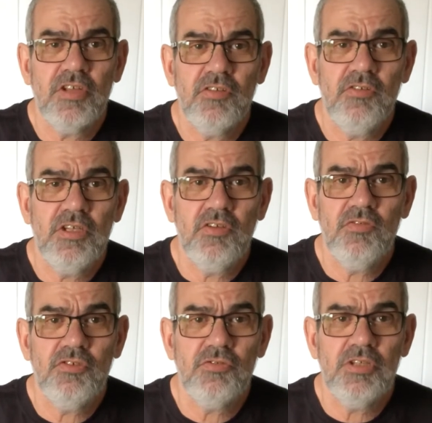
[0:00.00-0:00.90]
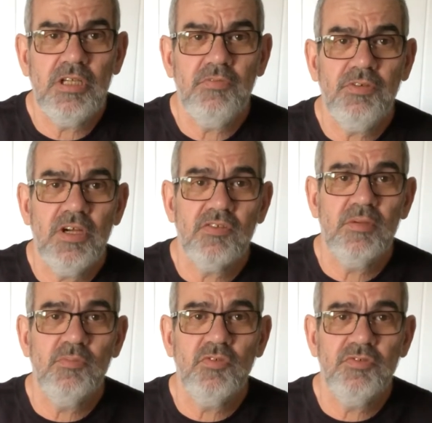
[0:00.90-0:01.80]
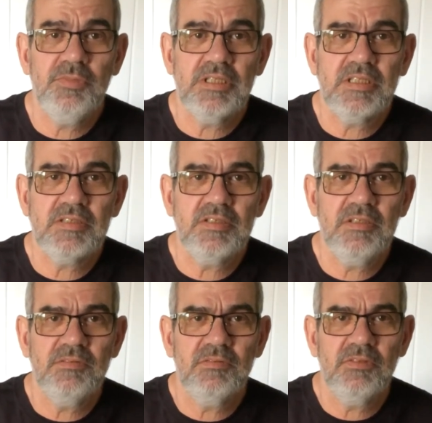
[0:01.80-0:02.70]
nesse, nesse vídeo dele foi essa movimentação,